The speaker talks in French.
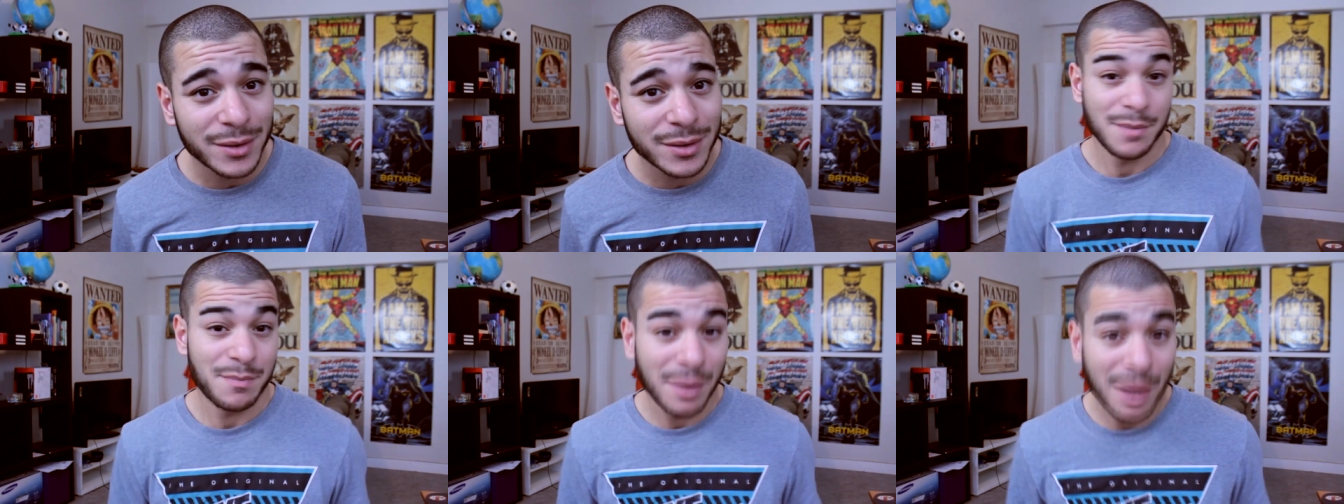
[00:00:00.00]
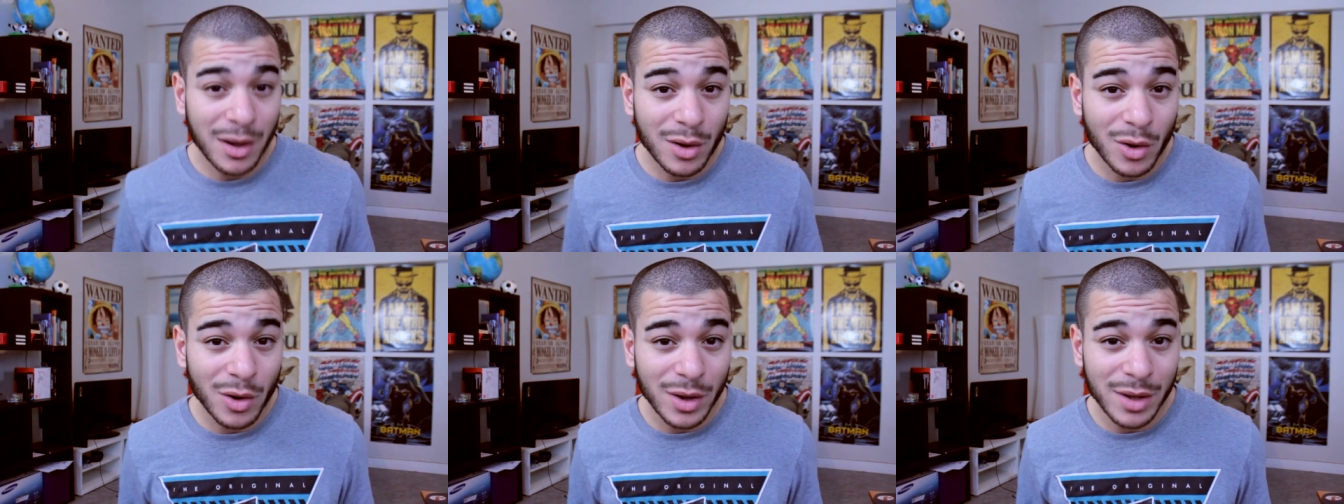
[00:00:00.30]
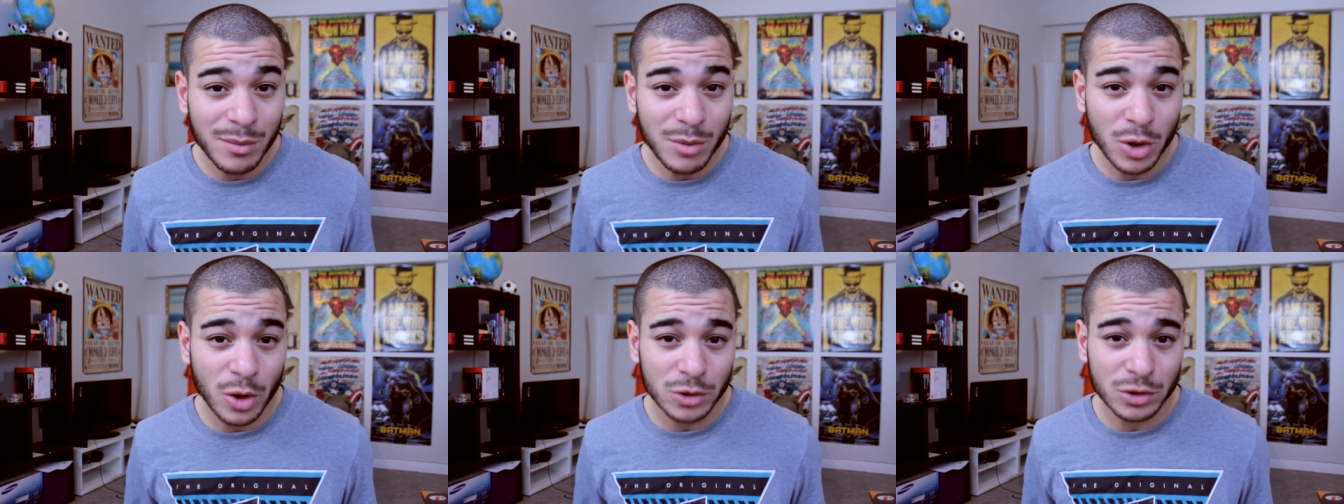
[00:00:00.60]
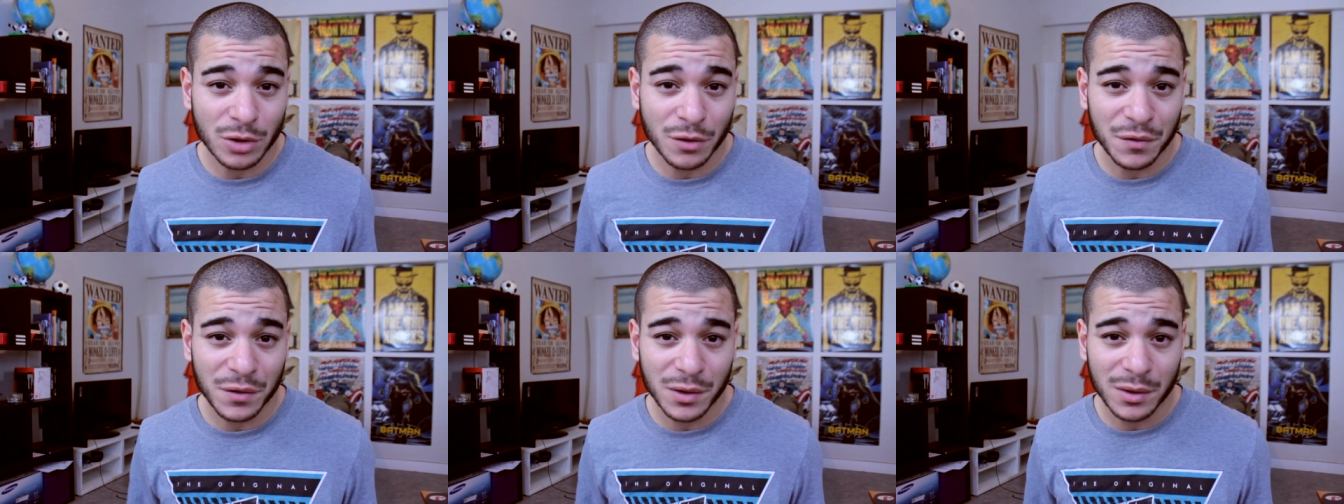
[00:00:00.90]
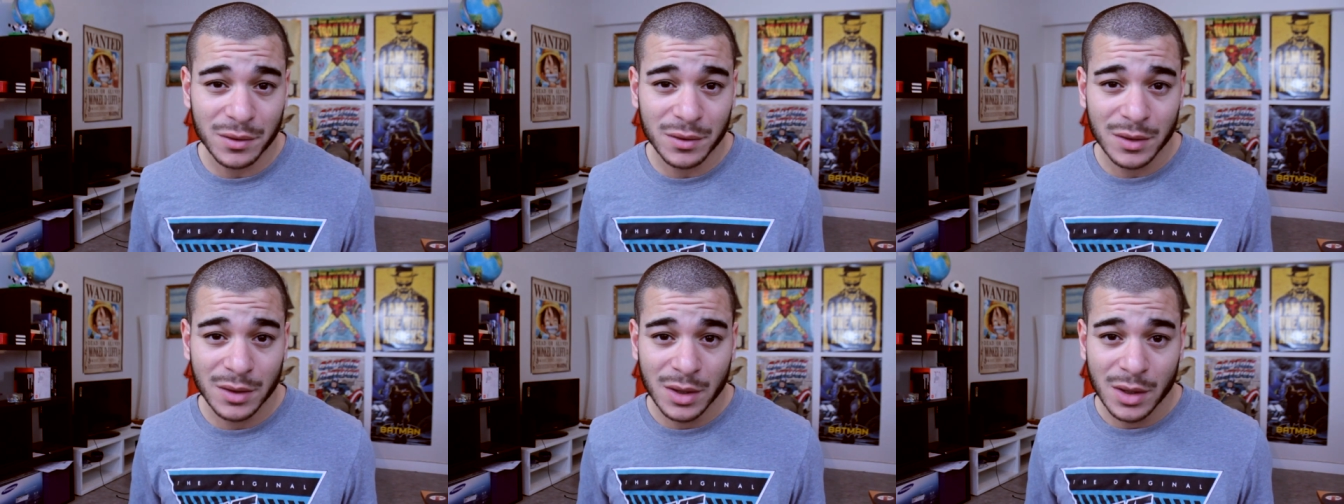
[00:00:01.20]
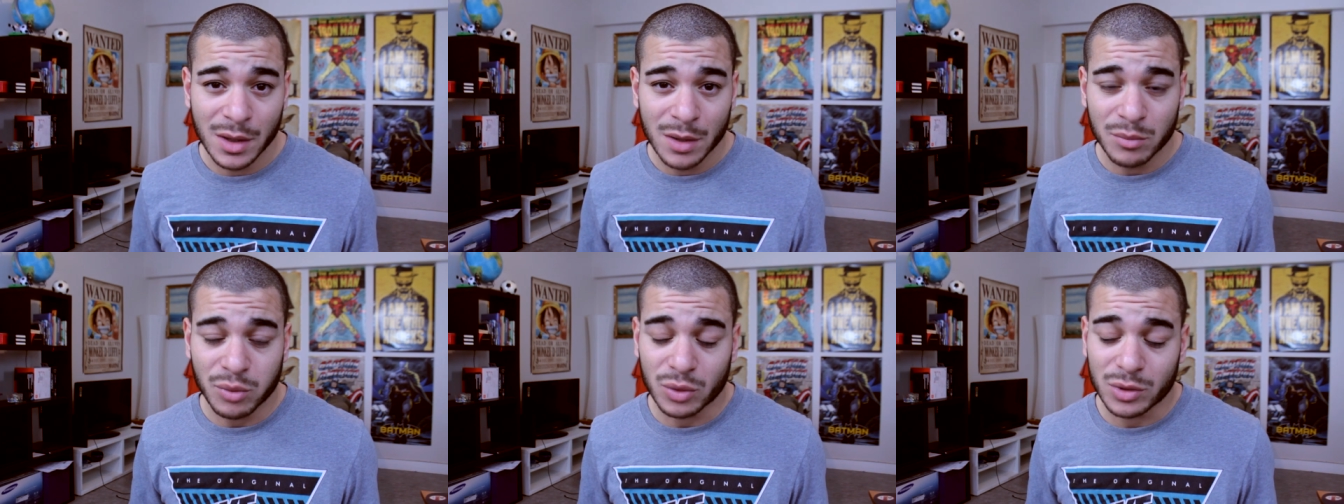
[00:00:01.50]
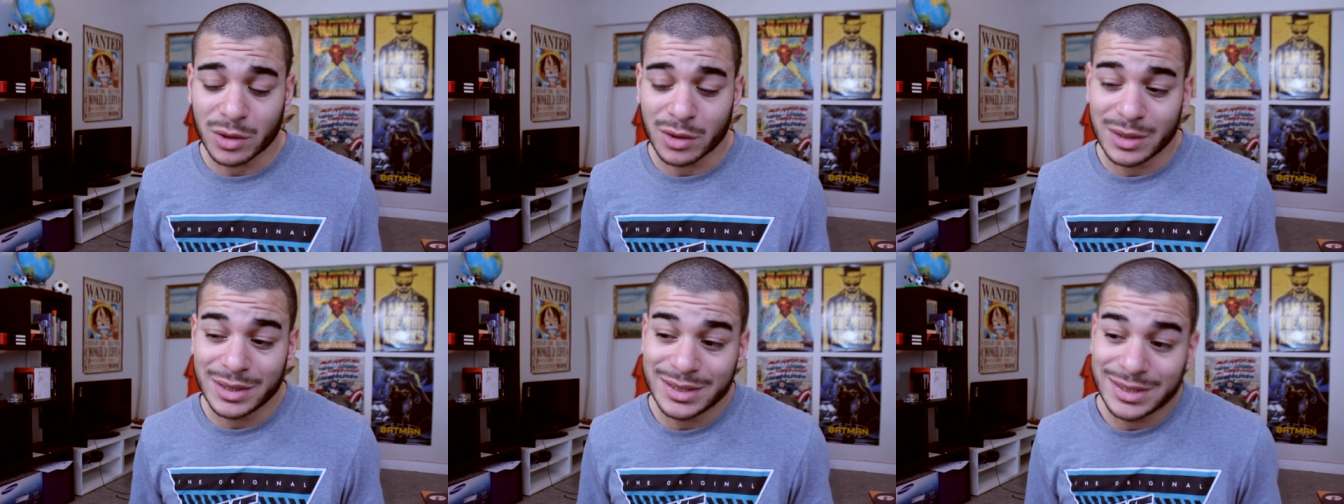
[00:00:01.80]
Les parents aiment leurs enfants,
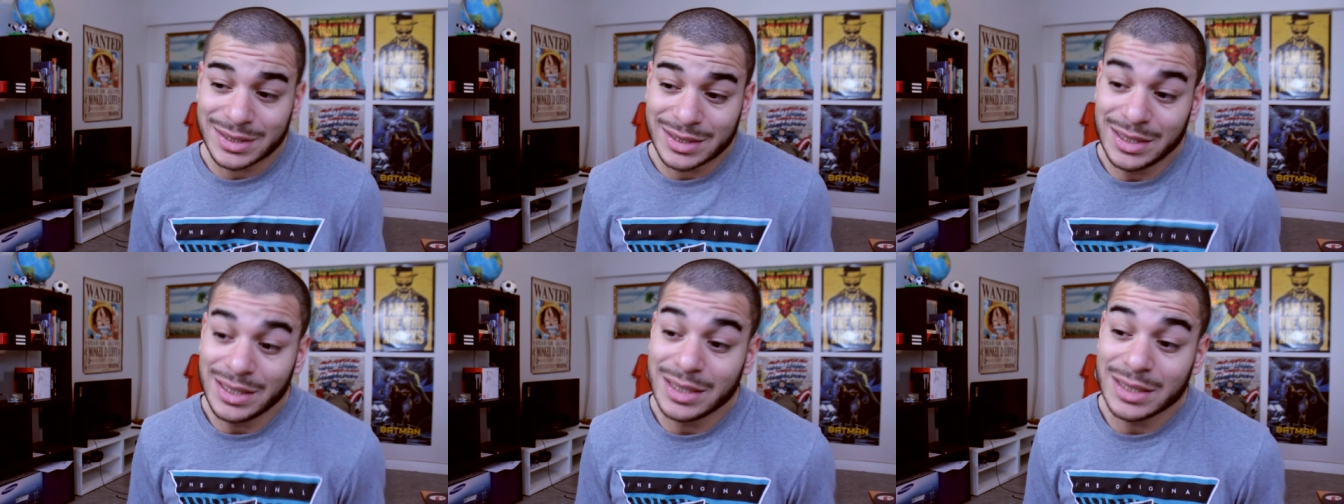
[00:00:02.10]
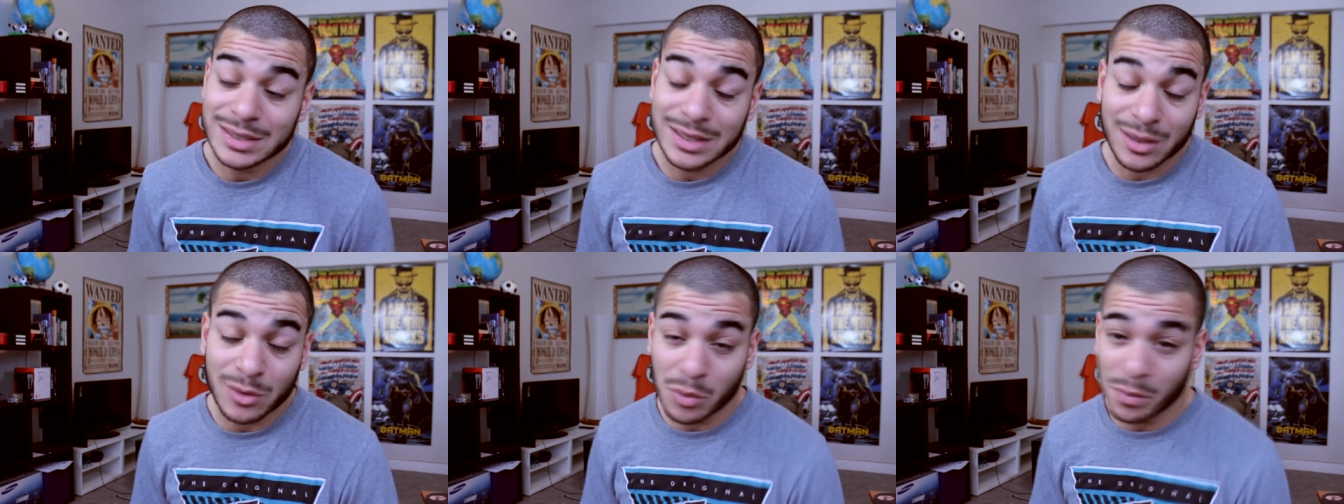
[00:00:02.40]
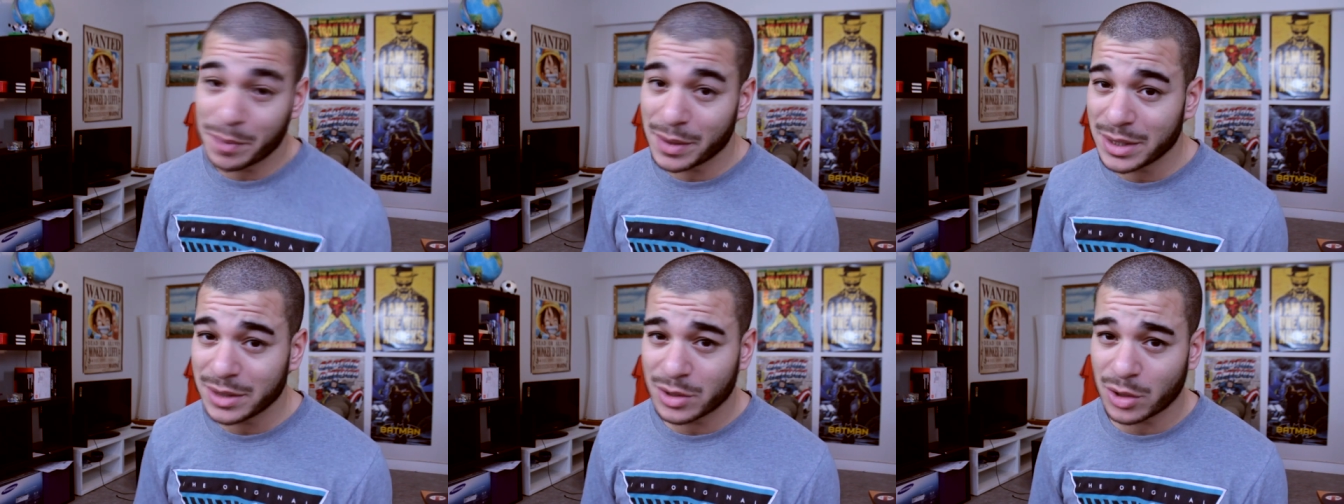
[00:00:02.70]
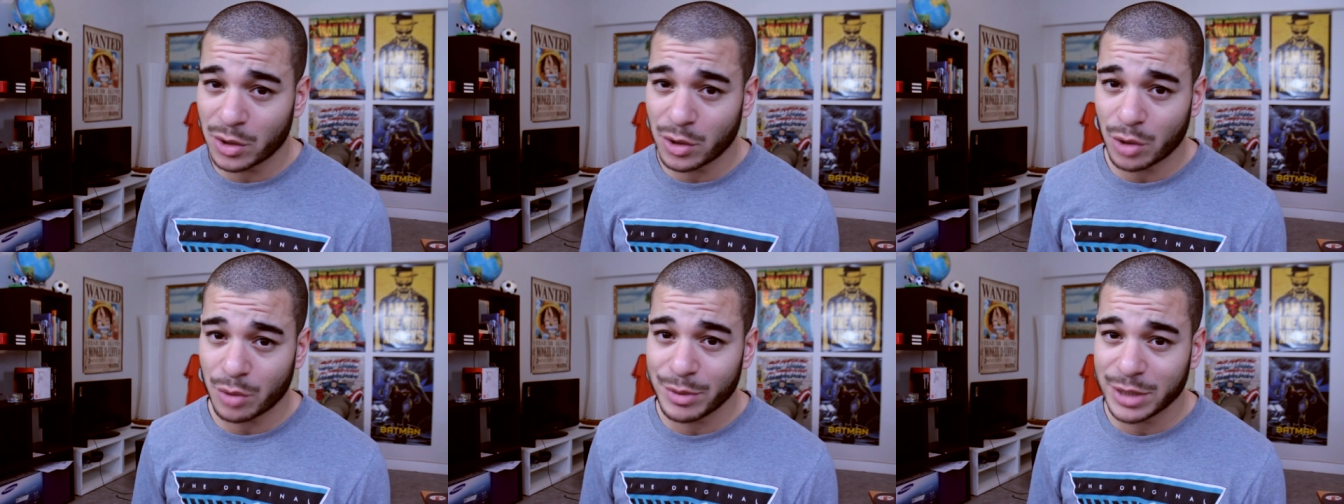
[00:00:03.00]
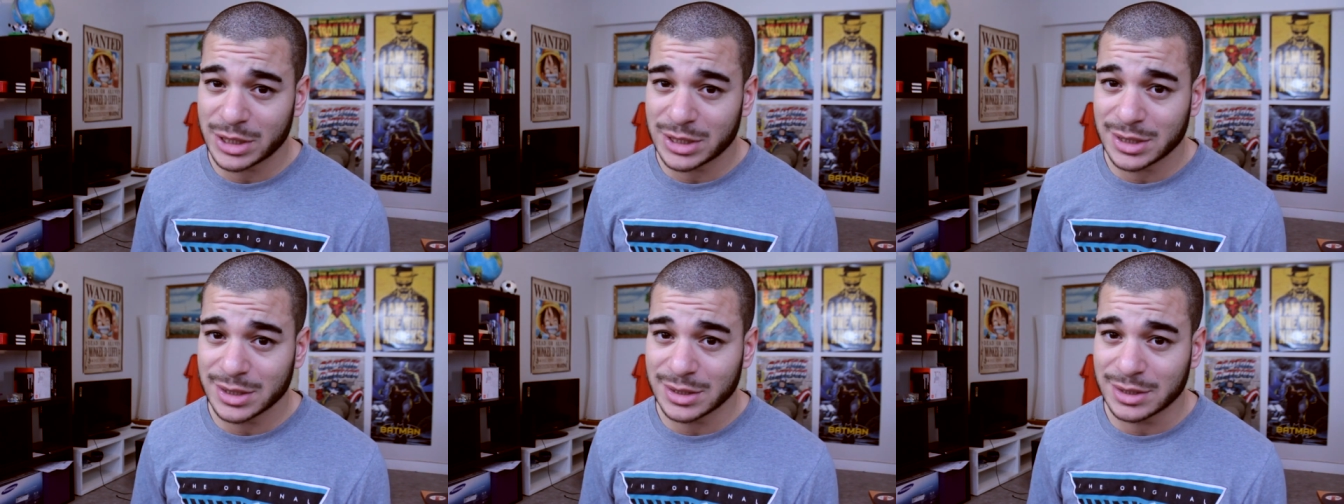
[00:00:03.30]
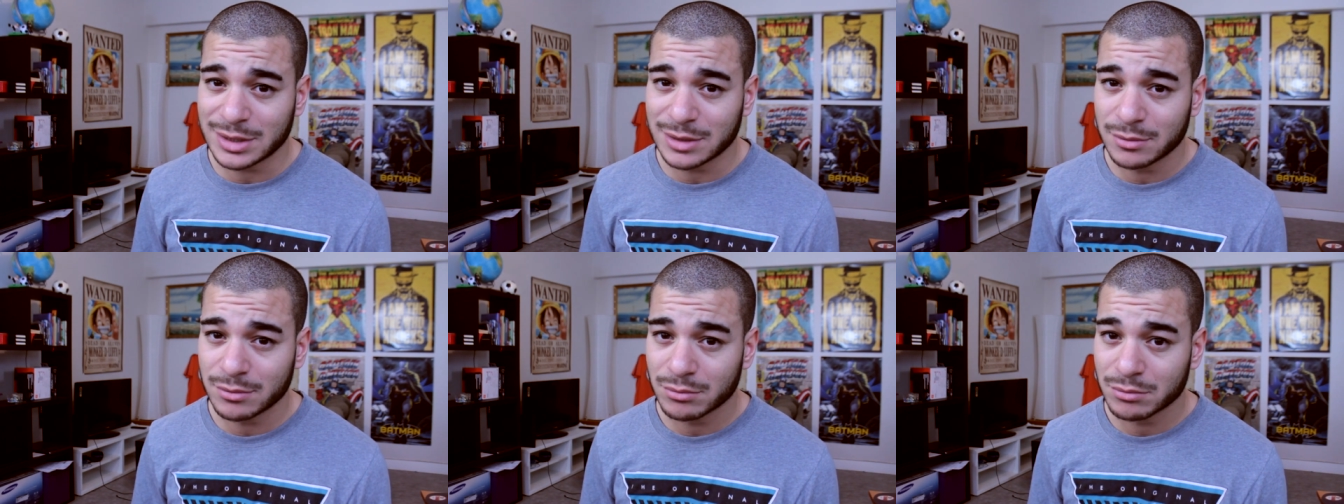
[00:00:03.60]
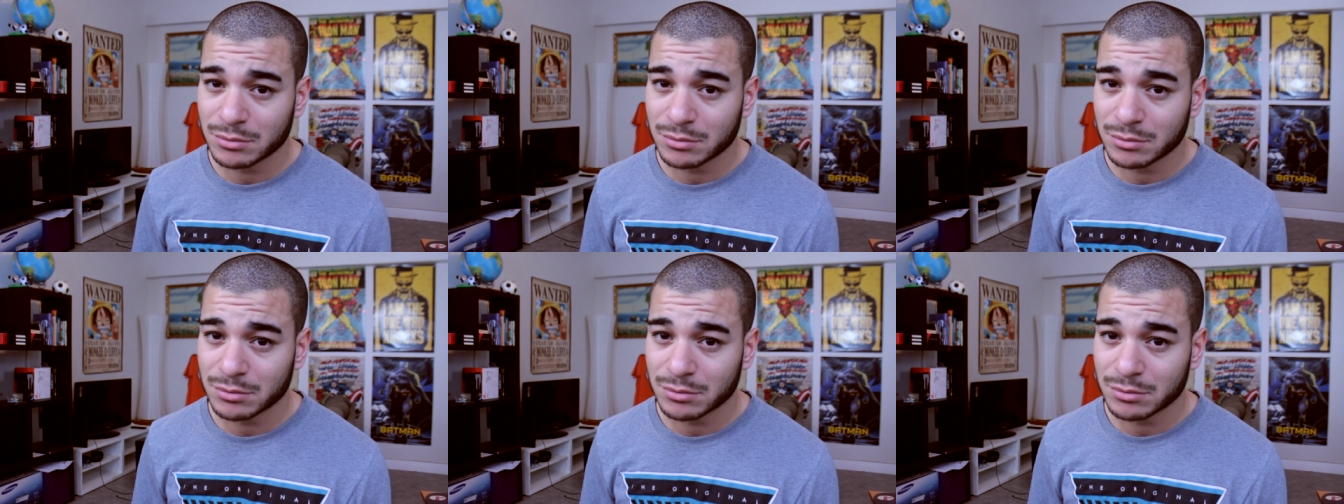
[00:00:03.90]
pourtant, est-ce qu'ils les accompagnent dans leurs bêtises